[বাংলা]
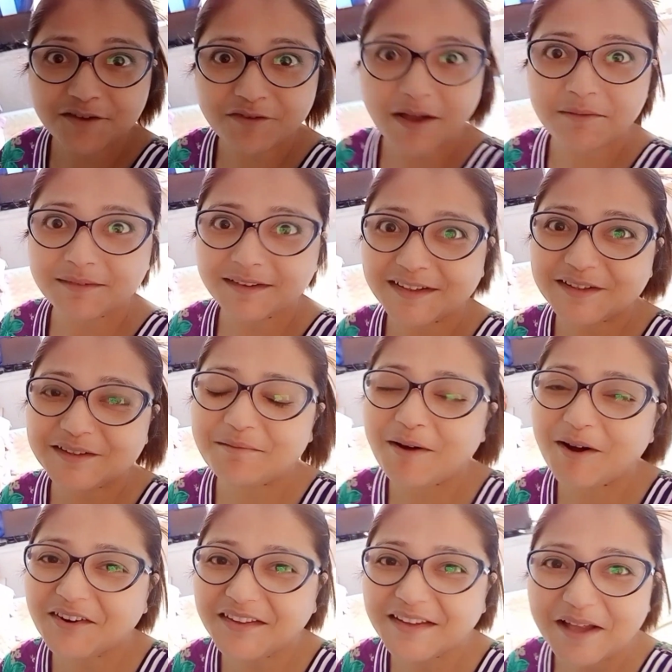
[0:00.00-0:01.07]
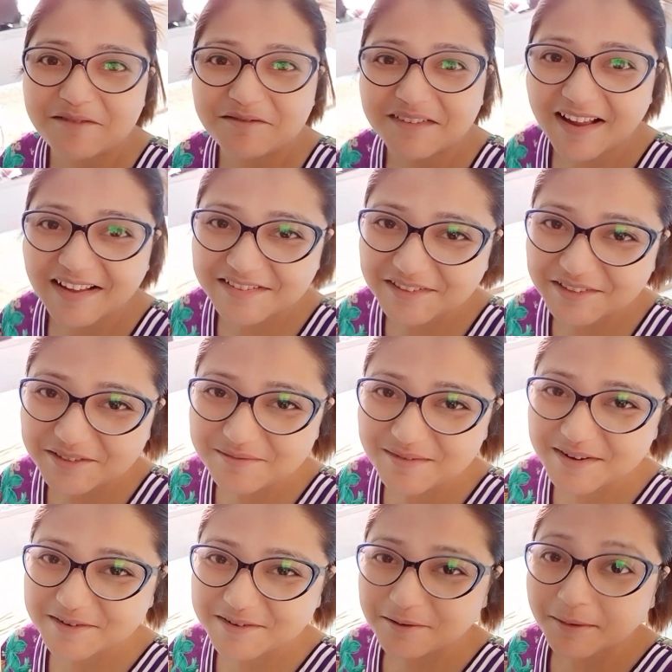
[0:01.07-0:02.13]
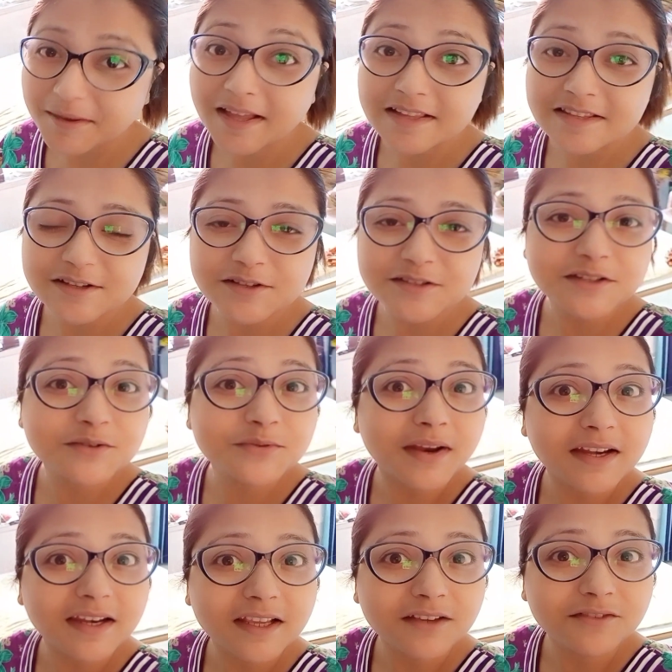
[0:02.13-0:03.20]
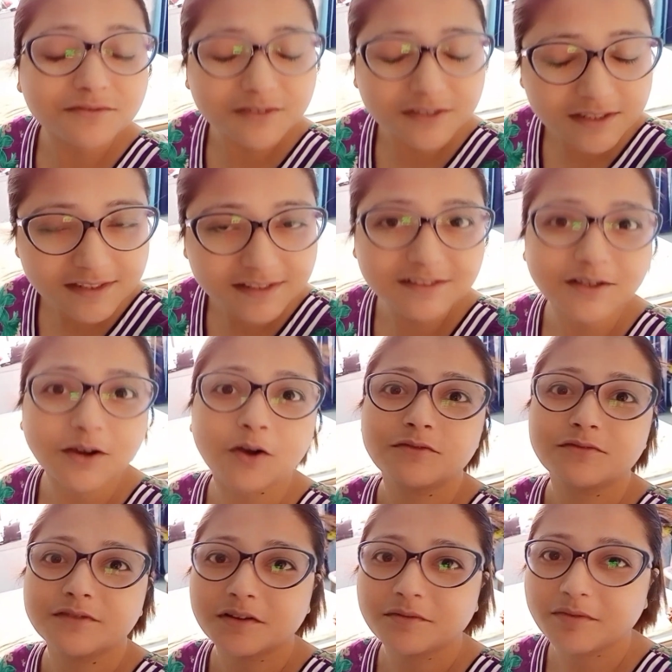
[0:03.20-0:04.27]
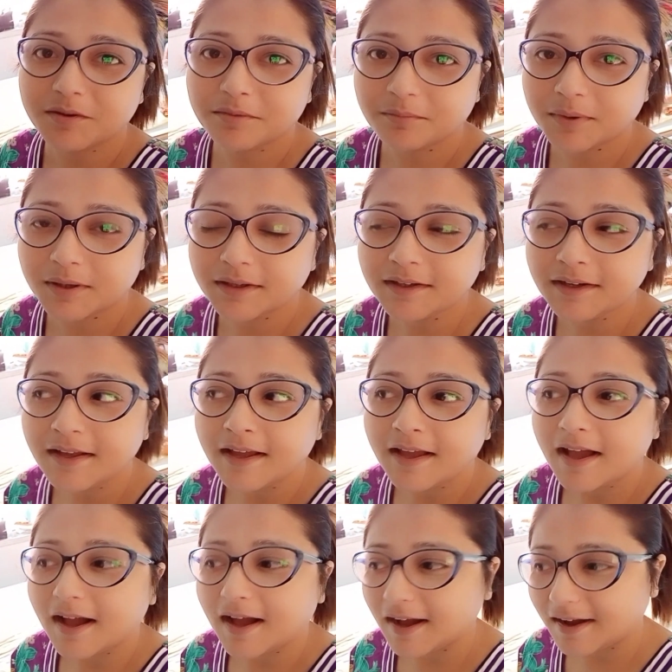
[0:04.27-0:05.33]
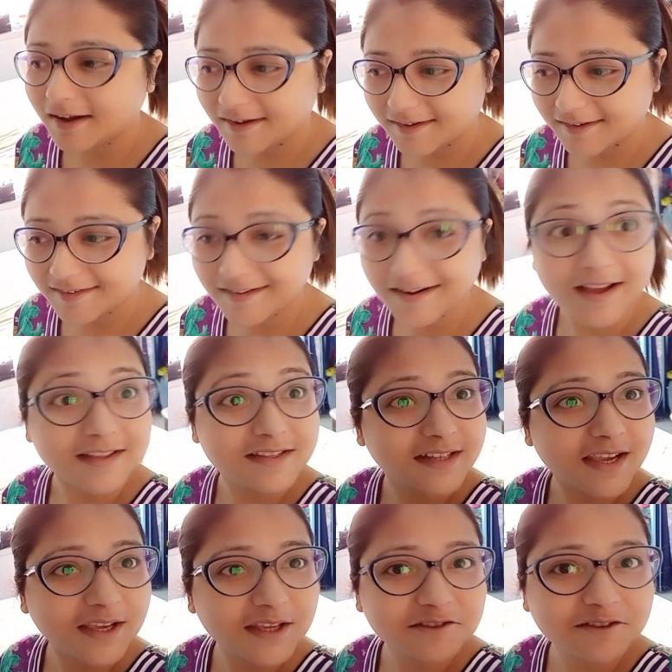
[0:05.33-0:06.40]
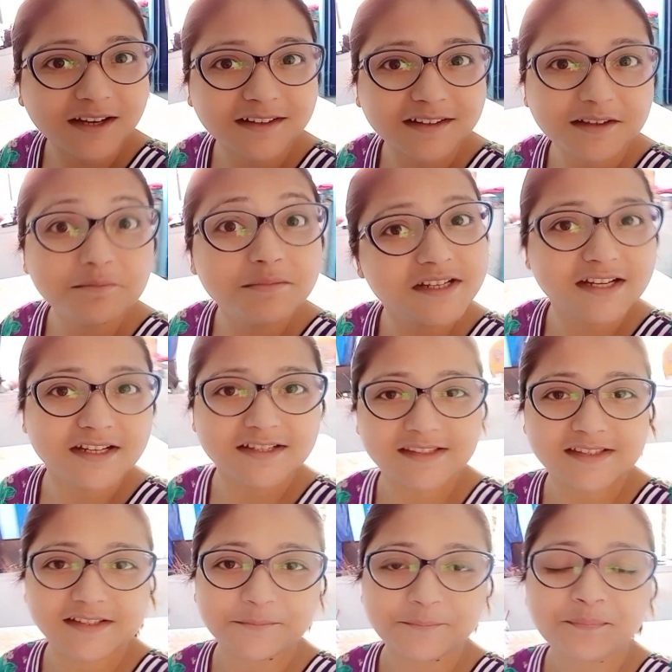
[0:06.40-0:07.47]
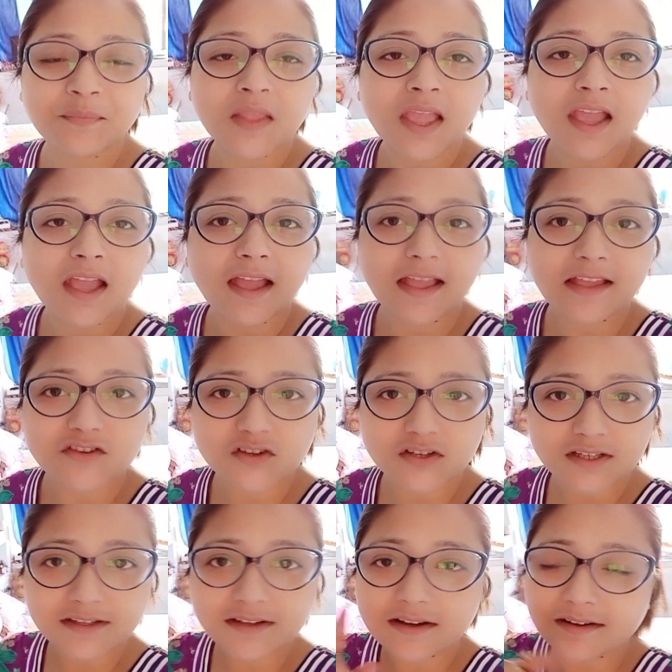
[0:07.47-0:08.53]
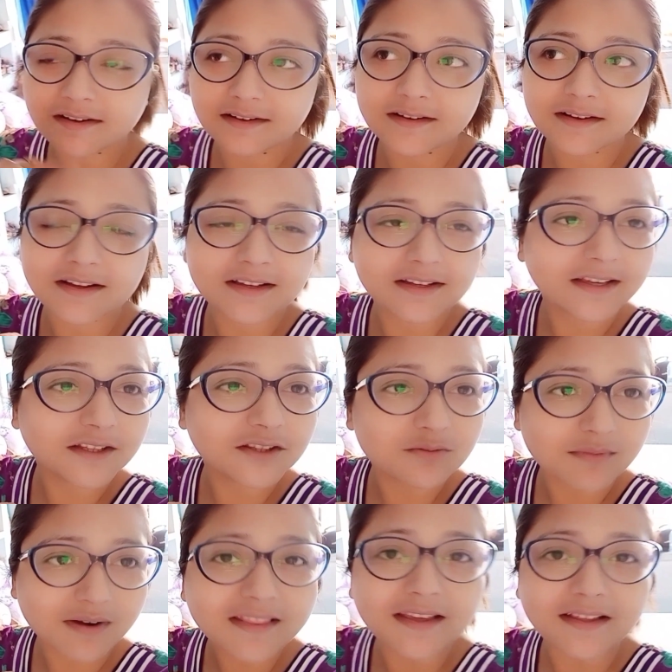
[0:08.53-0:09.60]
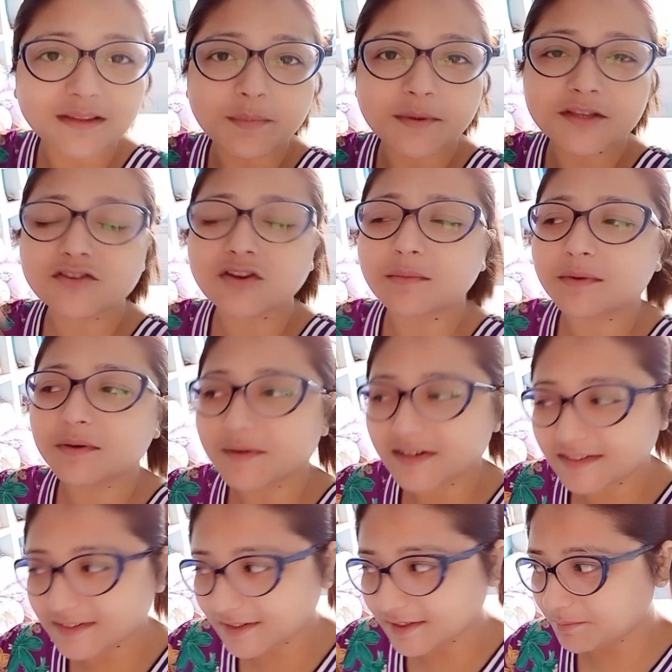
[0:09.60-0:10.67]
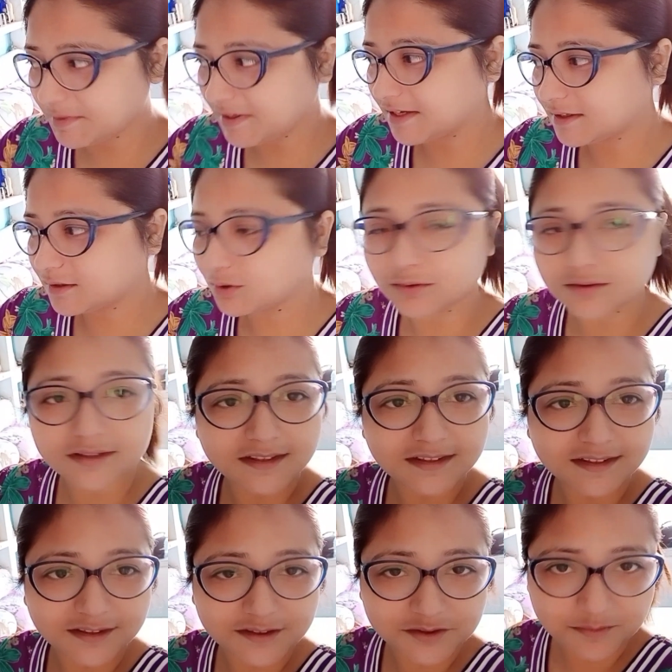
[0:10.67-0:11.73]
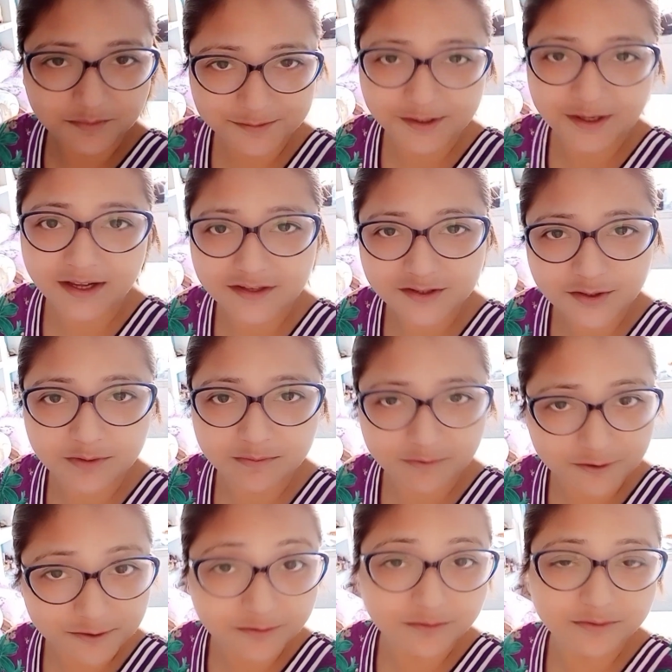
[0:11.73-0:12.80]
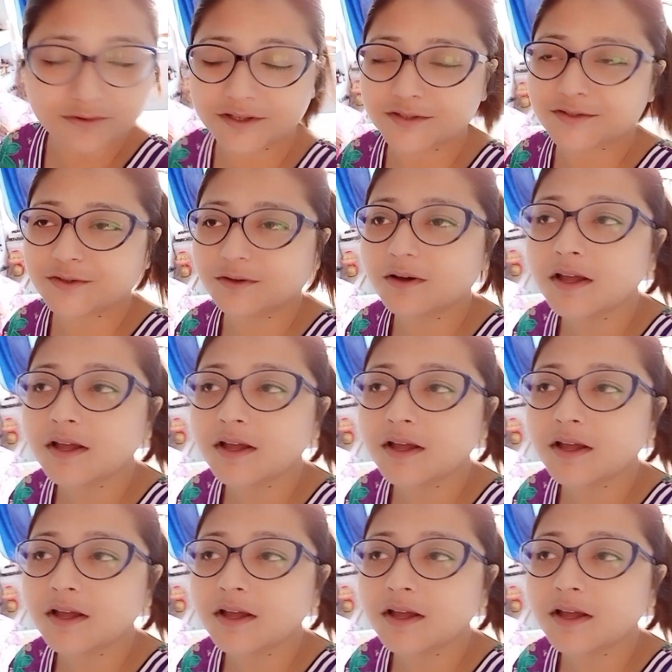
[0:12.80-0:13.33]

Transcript: ফ্যামিলি গুড মর্নিং কেমন আছো তোমরা সবাই আজকে হচ্ছে টোয়েন্টি ফার্স্ট অফ নভেম্বর আর আজকে কিন্তু একটা বিশেষ দিন অ্যাকচুয়ালি কালকে তোমরা দেখতে পেয়েছো আমার বাড়িতে বিয়ের তথ্যের সমস্ত কাজকর্ম শুরু হয়েছিল